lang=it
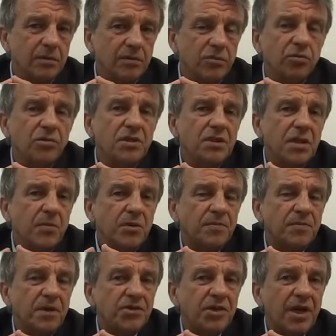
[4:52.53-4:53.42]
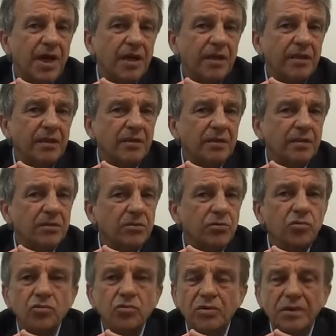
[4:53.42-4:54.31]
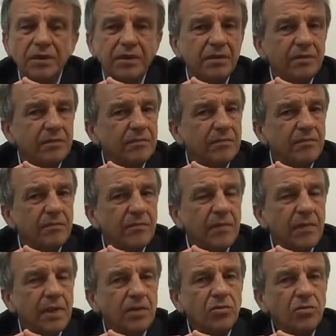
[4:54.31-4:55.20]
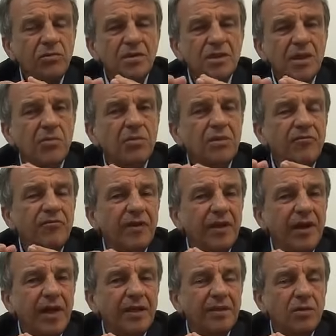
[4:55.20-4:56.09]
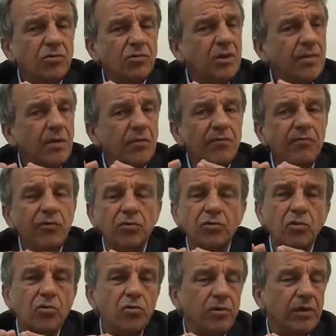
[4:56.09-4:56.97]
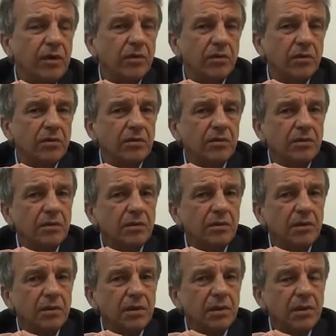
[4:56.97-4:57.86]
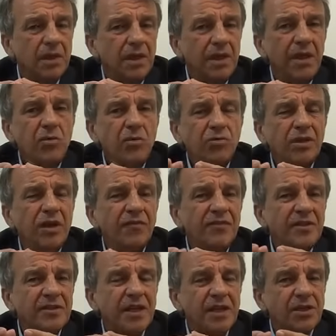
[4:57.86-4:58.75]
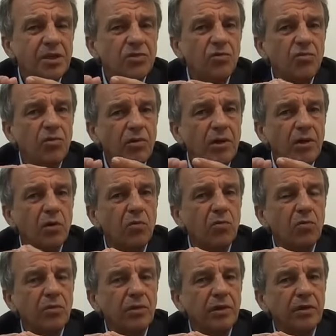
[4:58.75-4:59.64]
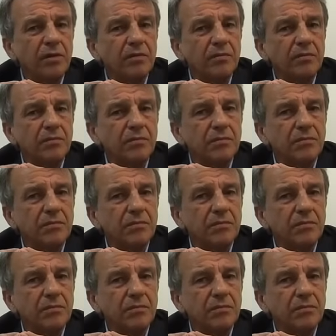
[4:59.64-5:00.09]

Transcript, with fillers: Tutti siamo speciali, tutti. Tutti siamo differenti, tutti abbiamo un volto unico. Inutile fissarsi sui luoghi comuni.